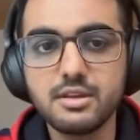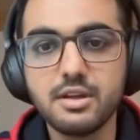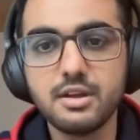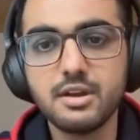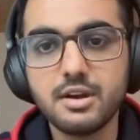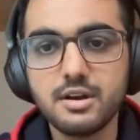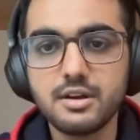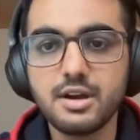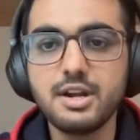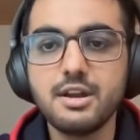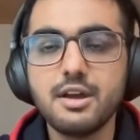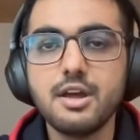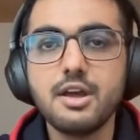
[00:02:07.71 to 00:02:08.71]
हैं
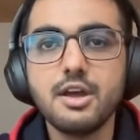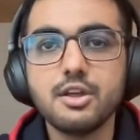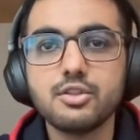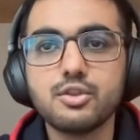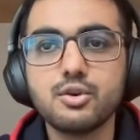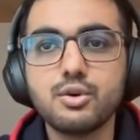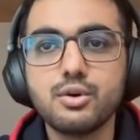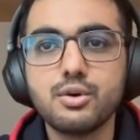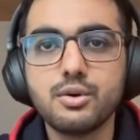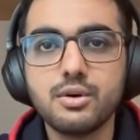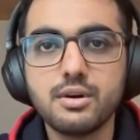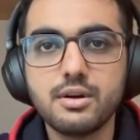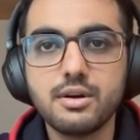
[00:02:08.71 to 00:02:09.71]
राइट तो